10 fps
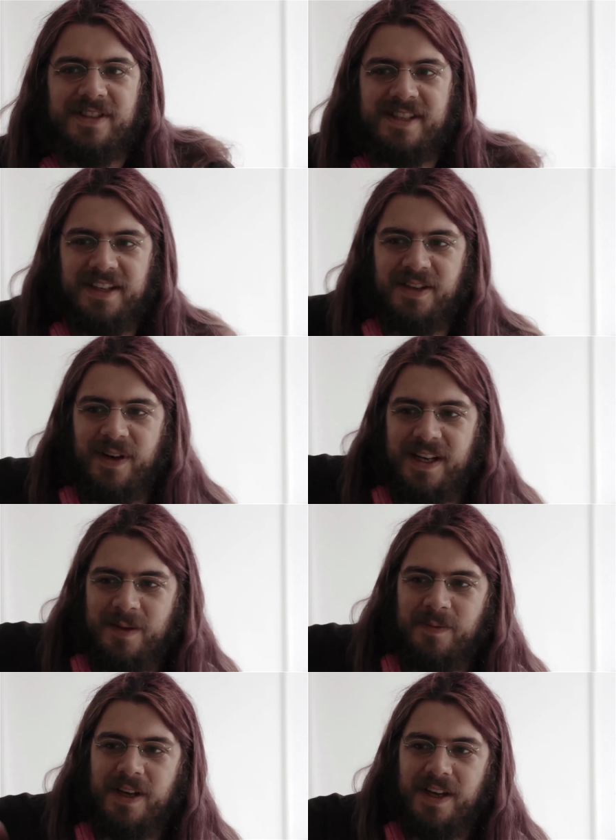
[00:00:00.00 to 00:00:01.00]
Und das andere war
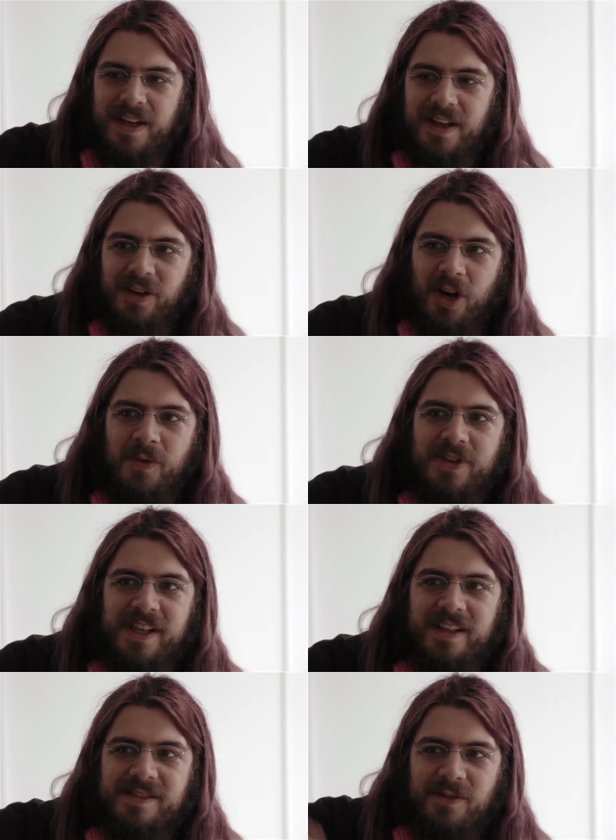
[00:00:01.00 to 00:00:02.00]
eben
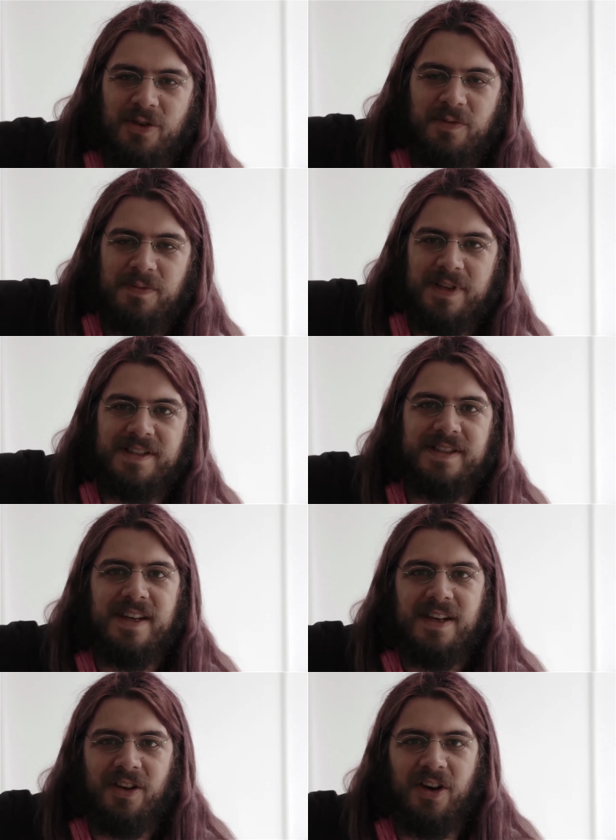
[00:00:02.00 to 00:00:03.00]
Kommunikation bis
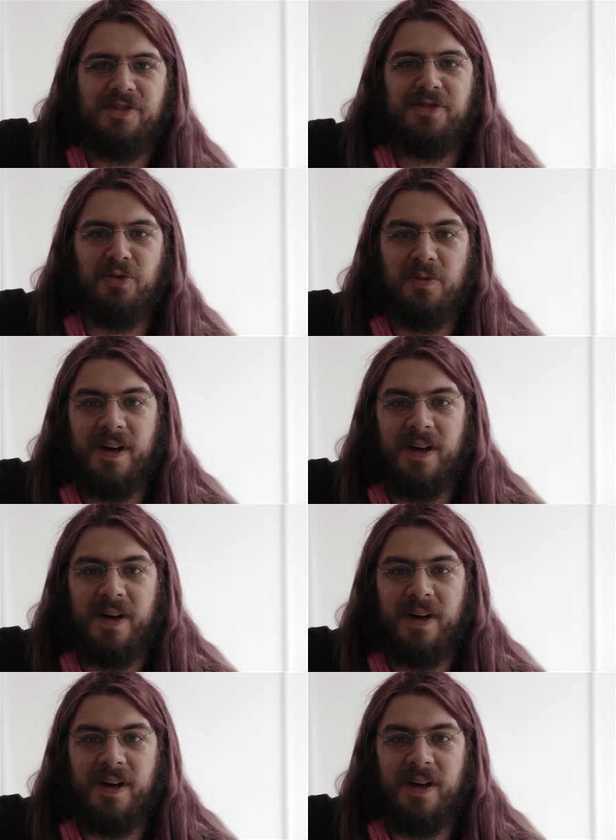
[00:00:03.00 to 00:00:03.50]
Konsum.